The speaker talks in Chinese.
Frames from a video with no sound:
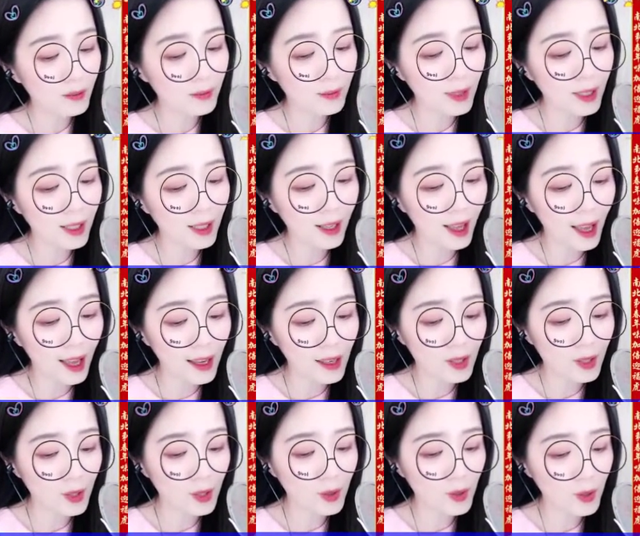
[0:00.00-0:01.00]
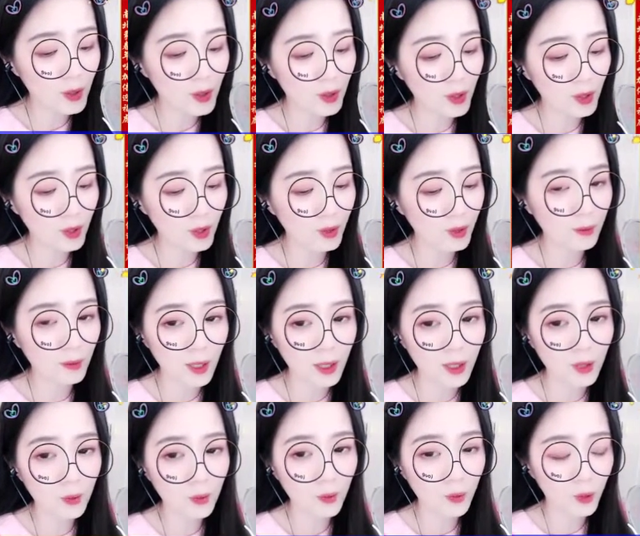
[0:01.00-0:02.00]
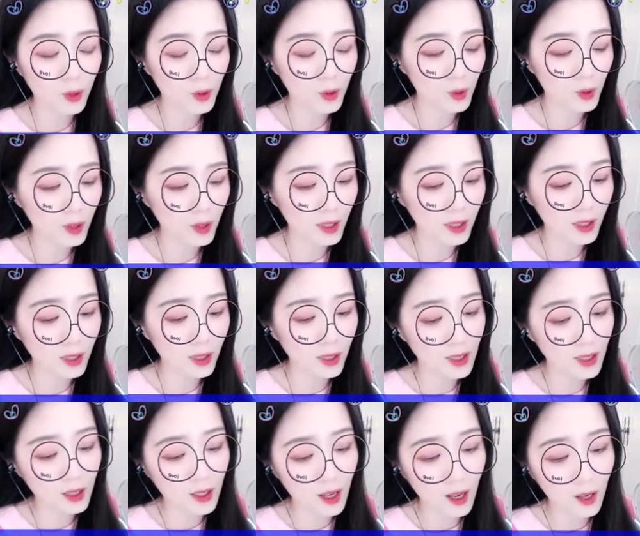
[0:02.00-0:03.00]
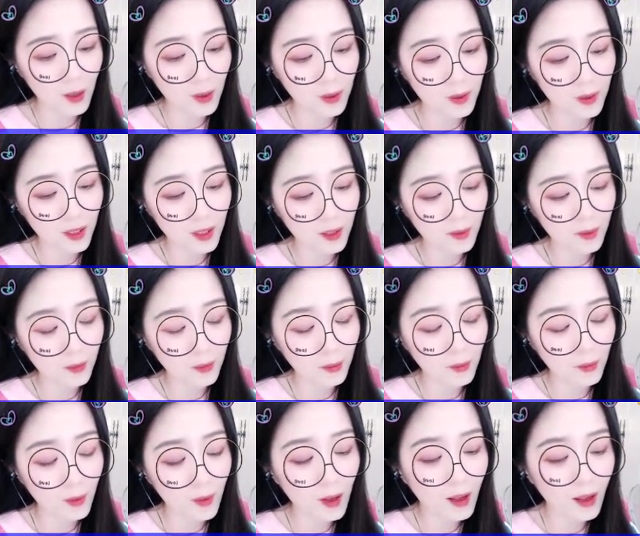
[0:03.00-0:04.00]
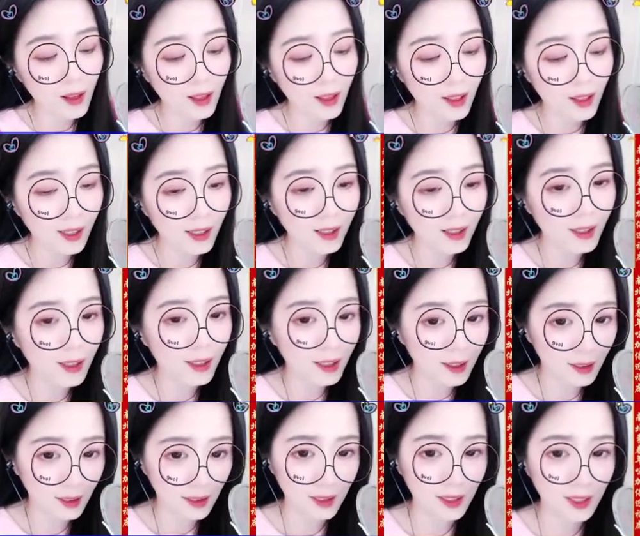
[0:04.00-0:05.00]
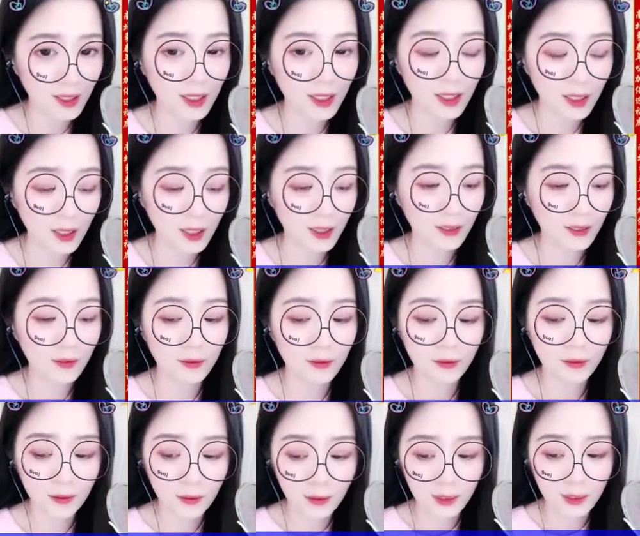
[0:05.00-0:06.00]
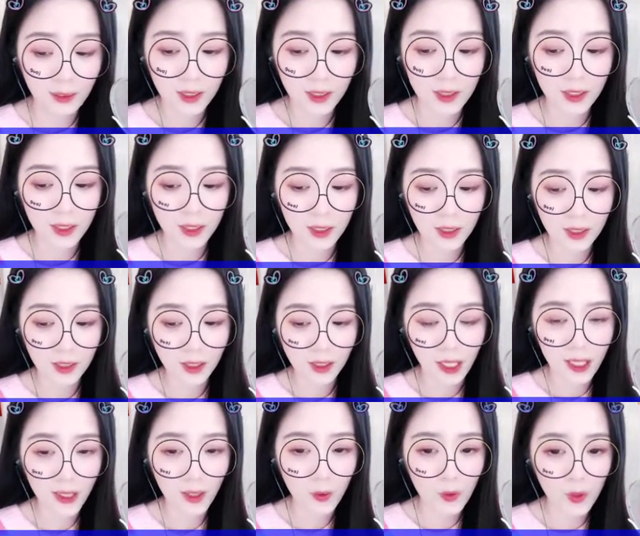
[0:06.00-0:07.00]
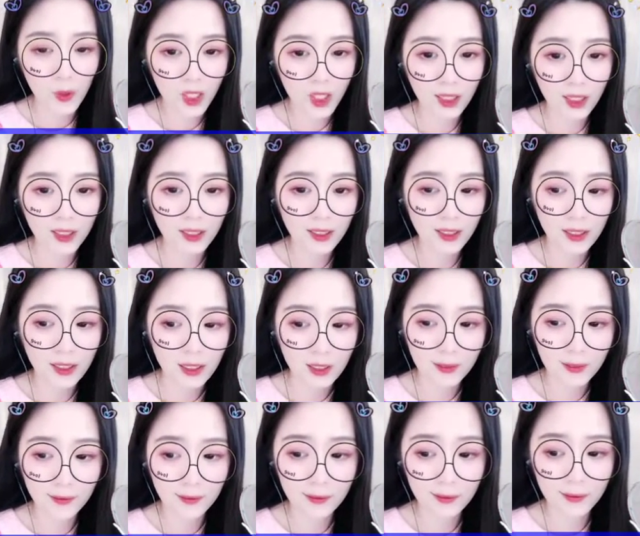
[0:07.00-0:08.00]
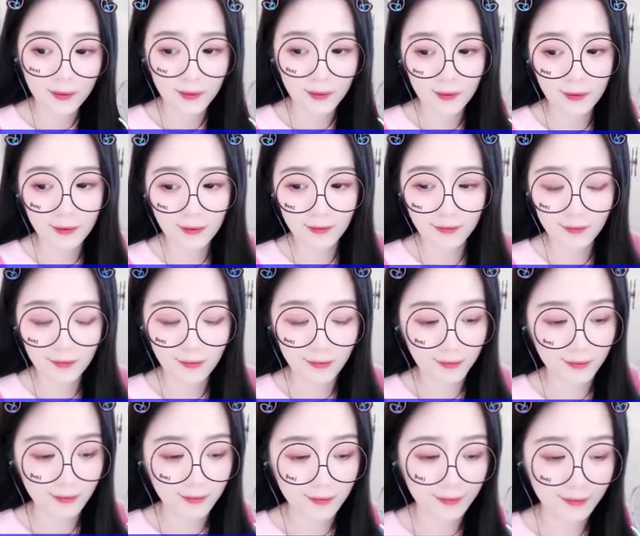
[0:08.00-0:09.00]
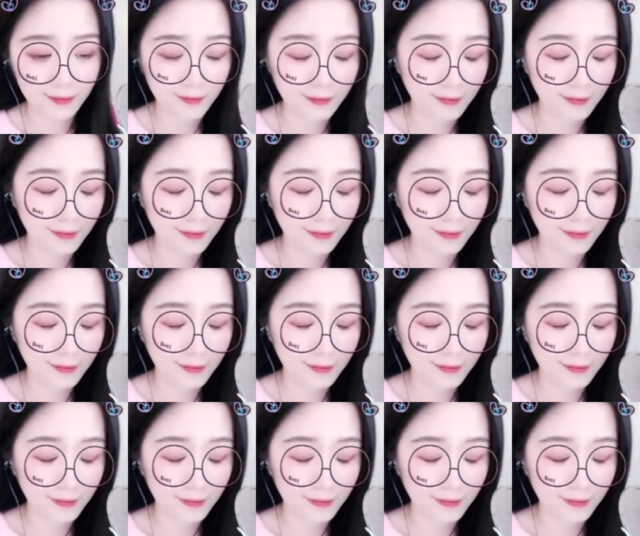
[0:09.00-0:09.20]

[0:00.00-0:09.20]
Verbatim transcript: 喜房中，杨芷衡默默地坐在床沿上，透过喜帕的缝隙，她看到丞相府奢华的青玉石地板。